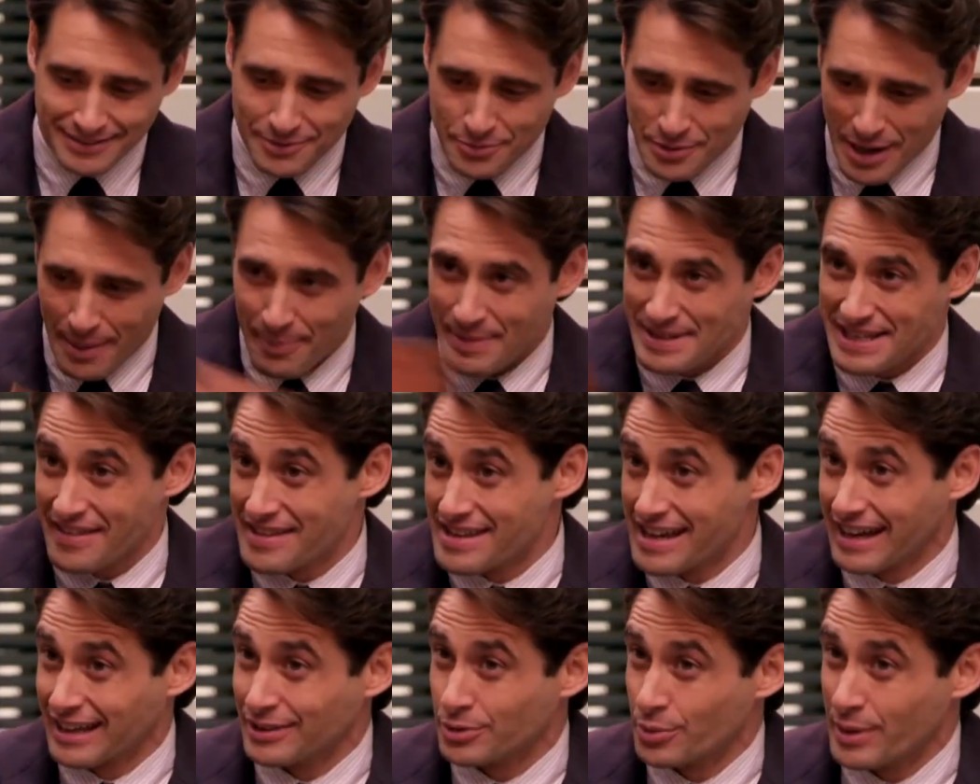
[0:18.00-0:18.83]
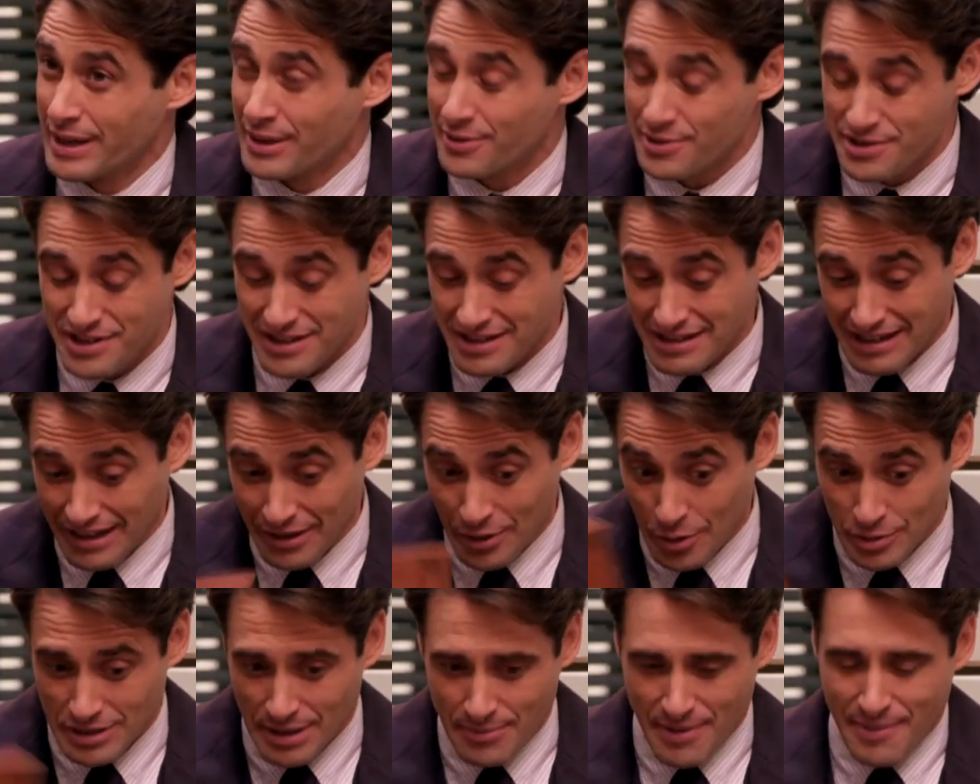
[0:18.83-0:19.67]
una pesadilla que tuve anoche y que
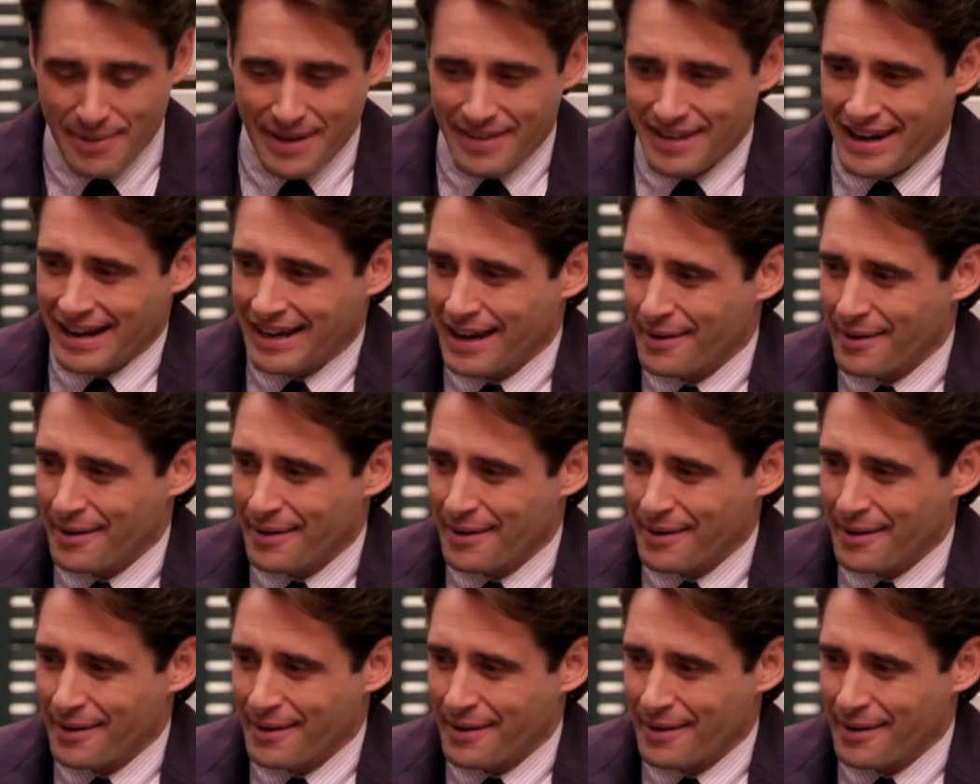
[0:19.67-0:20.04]
no se me va de la